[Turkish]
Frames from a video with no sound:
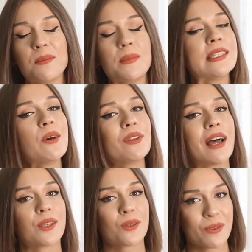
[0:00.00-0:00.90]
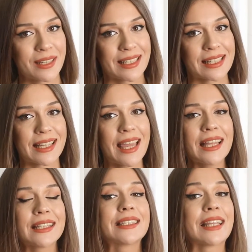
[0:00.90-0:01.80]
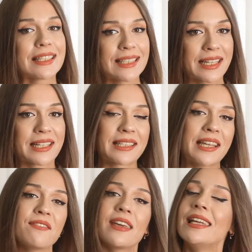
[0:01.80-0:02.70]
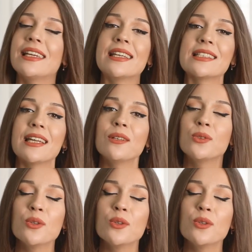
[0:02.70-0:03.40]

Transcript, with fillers: Bize olan güveninize, desteğinize ve ilginize